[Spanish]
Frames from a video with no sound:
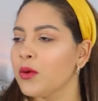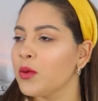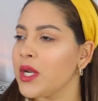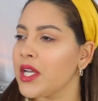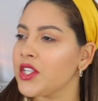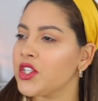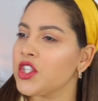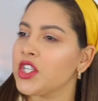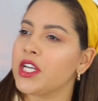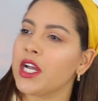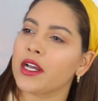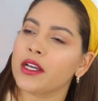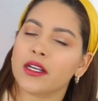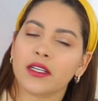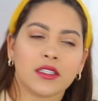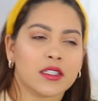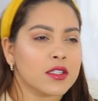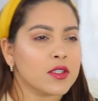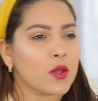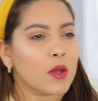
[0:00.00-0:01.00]
La chica que
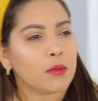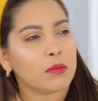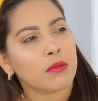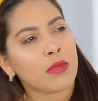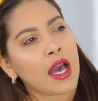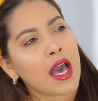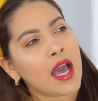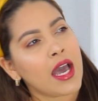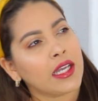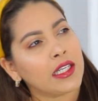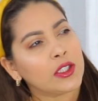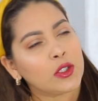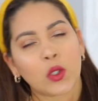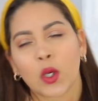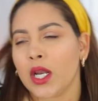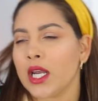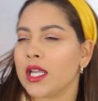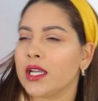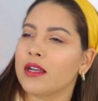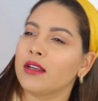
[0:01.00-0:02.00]
nació en
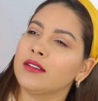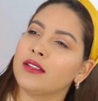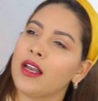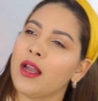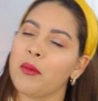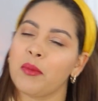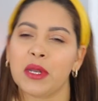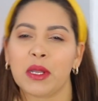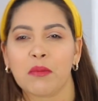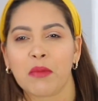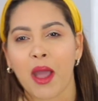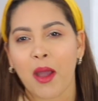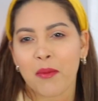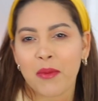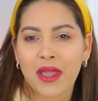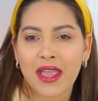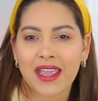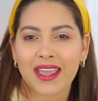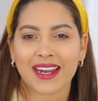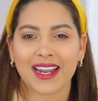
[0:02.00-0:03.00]
marzo, que le encanta la
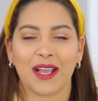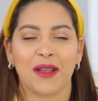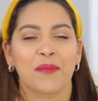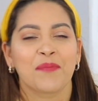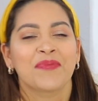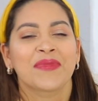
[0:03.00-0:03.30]
primavera.